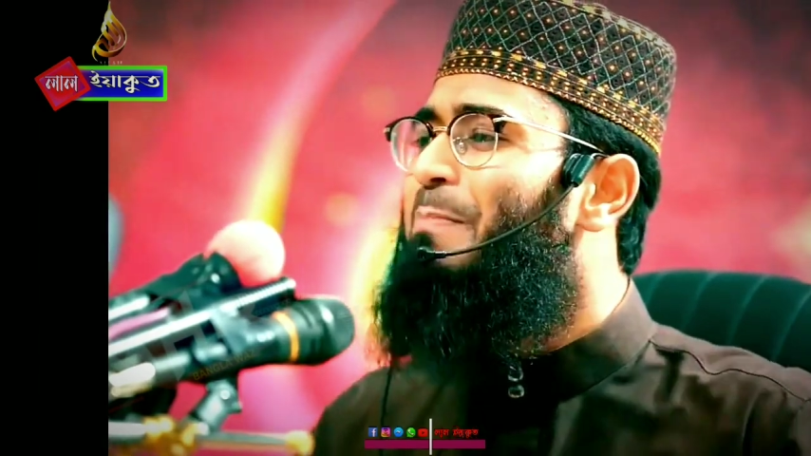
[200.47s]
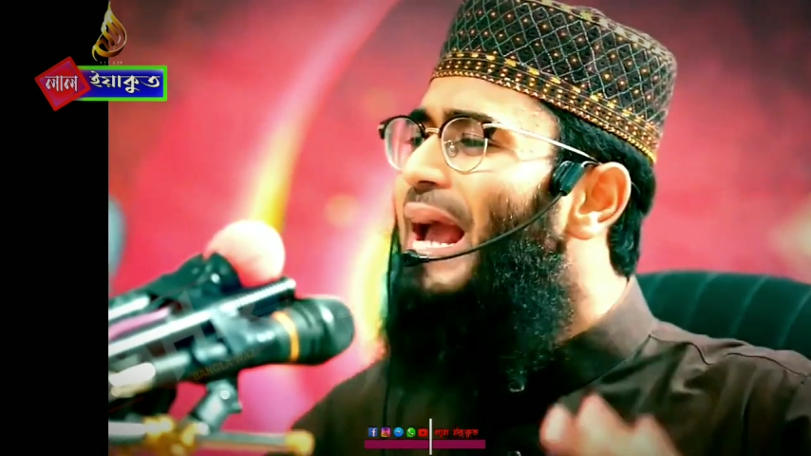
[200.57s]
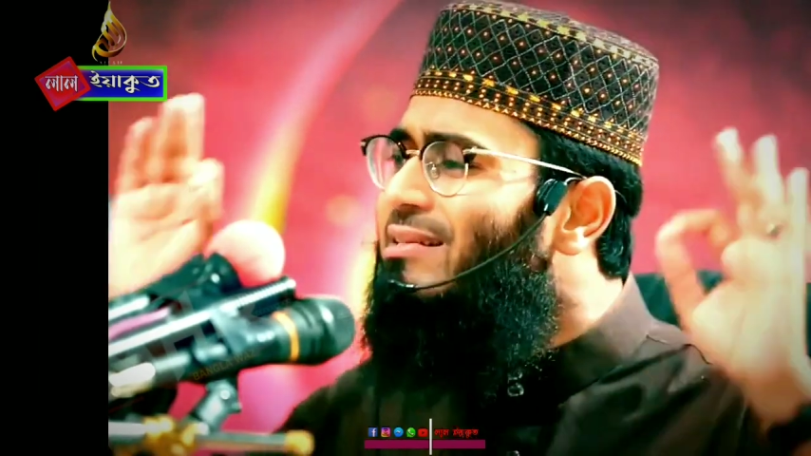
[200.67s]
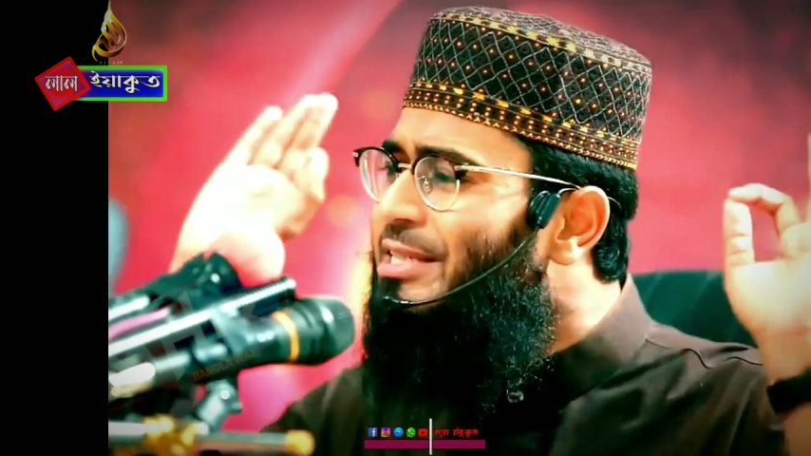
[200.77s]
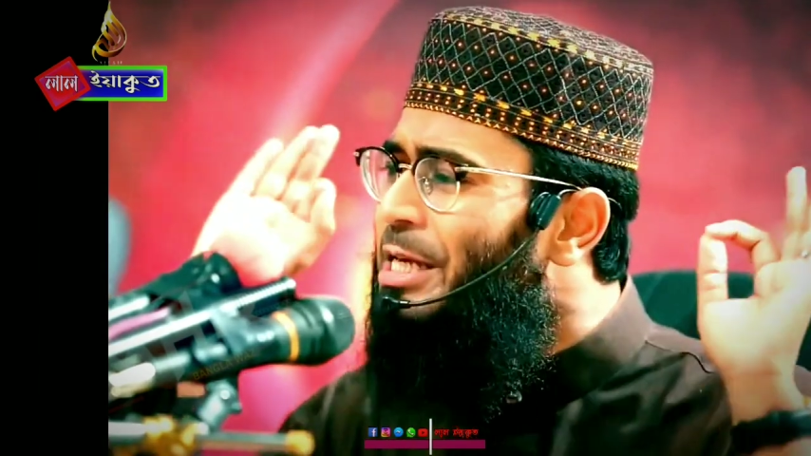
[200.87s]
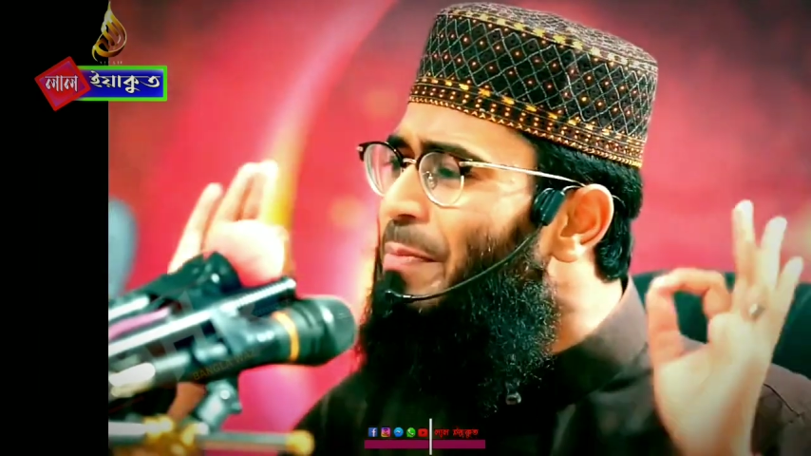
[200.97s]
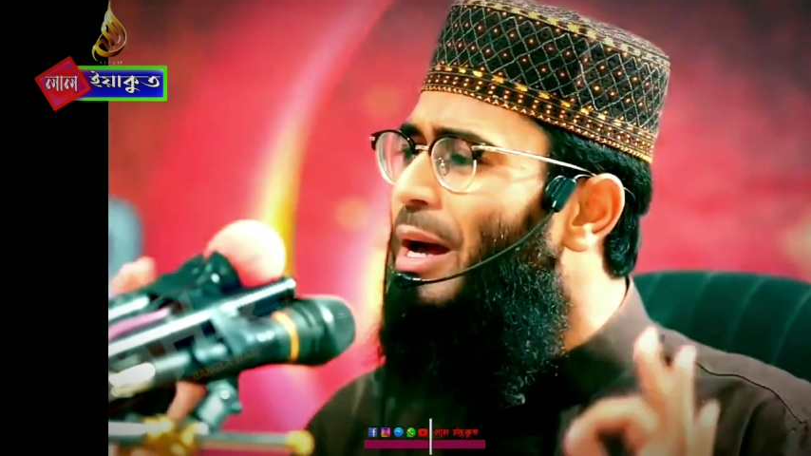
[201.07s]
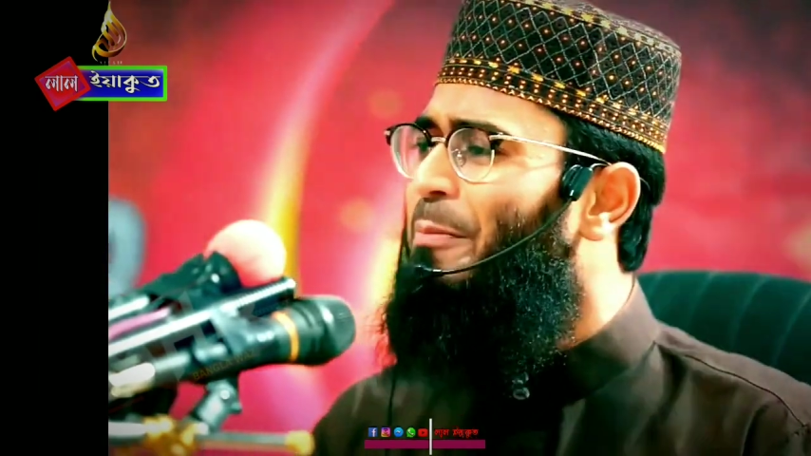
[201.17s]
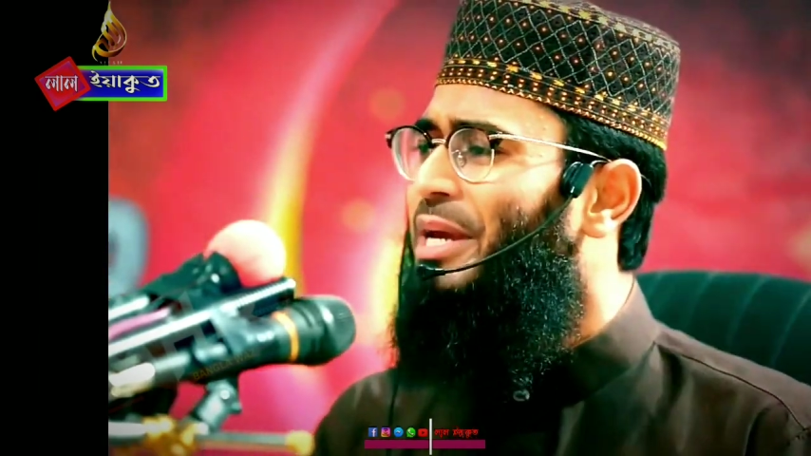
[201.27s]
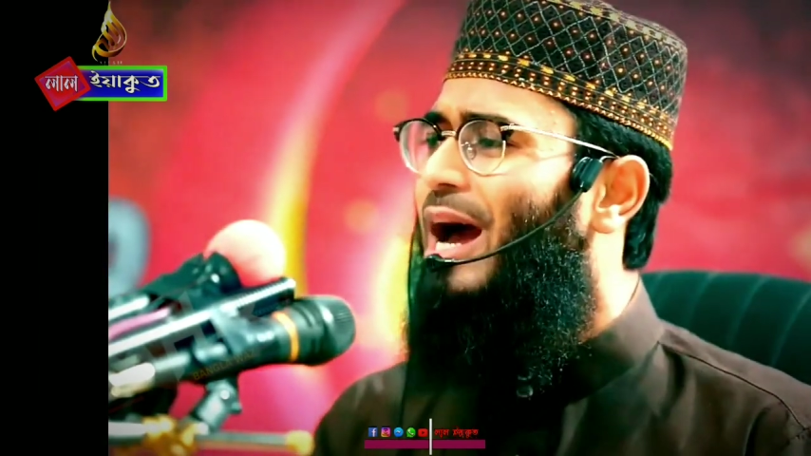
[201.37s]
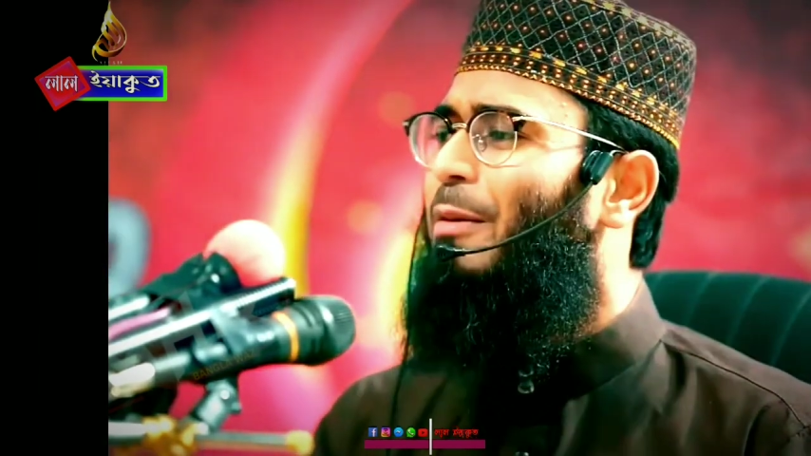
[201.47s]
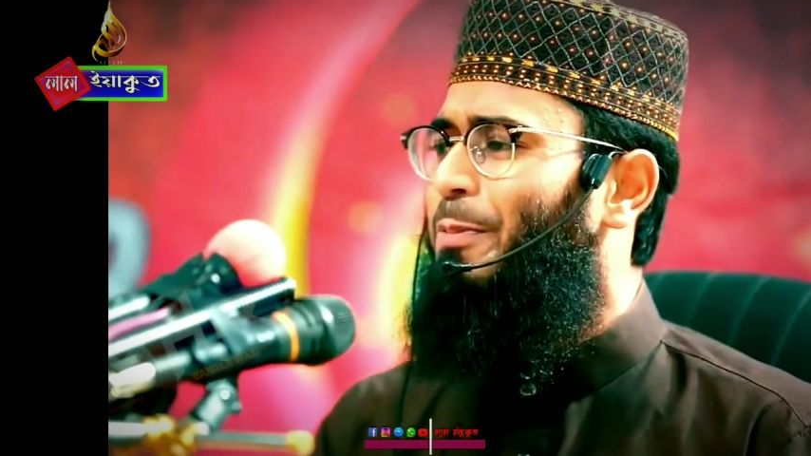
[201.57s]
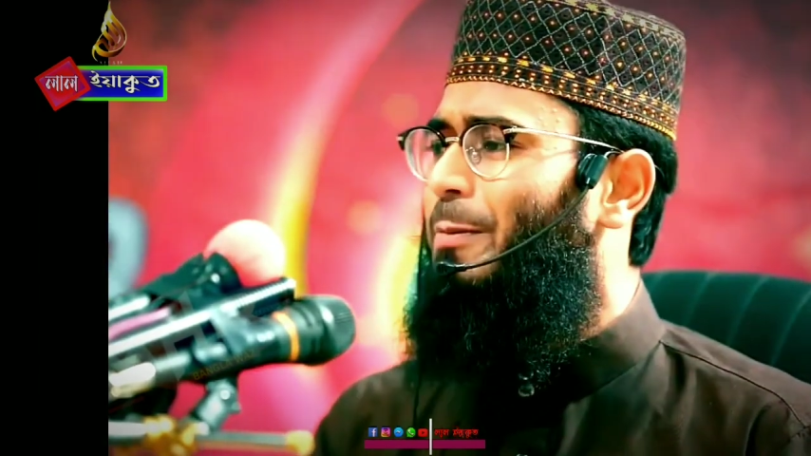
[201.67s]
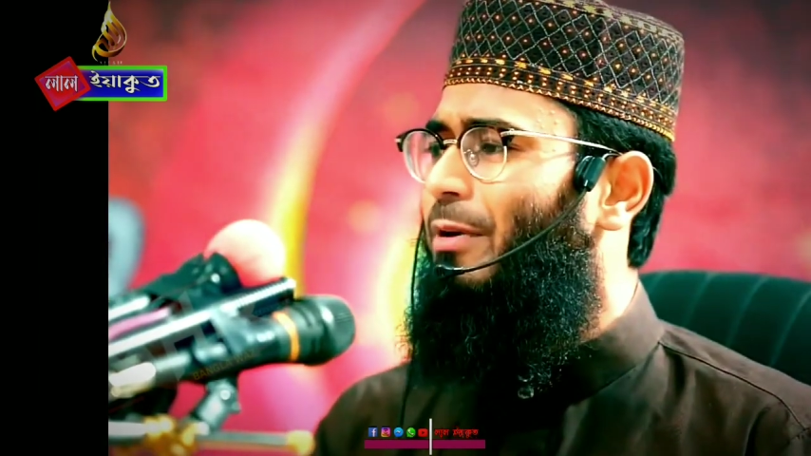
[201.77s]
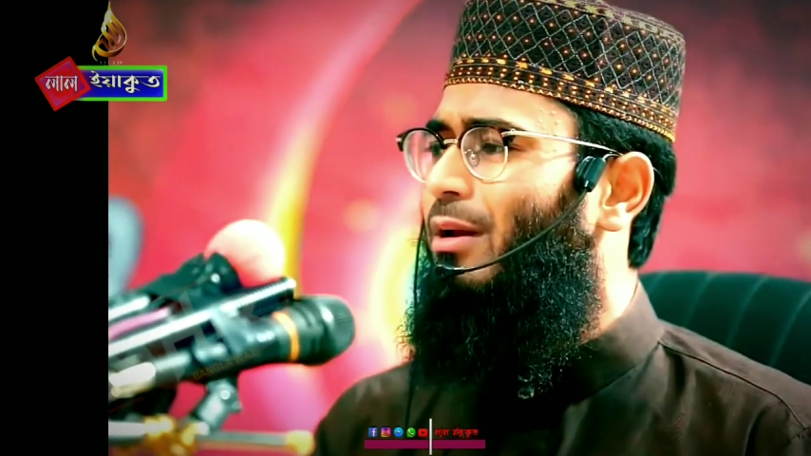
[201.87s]
ম্যাক্সিমাম ইয়াং
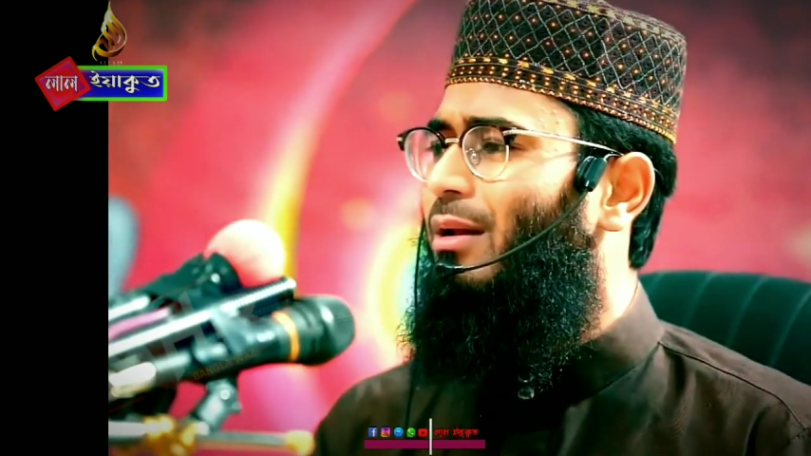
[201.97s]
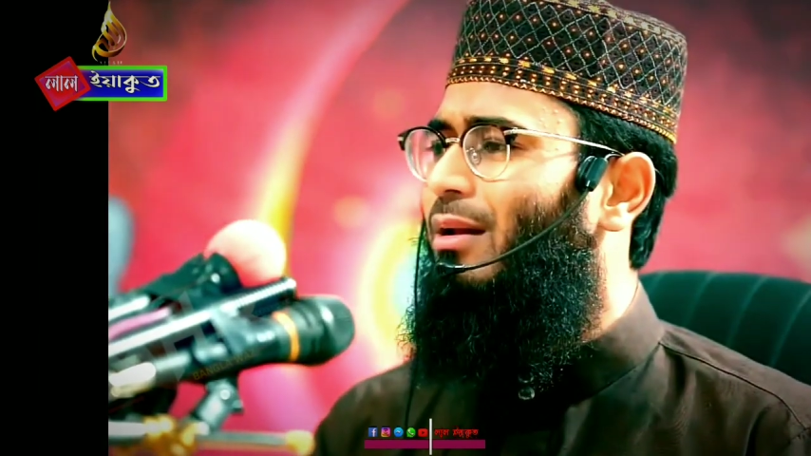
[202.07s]
পিপল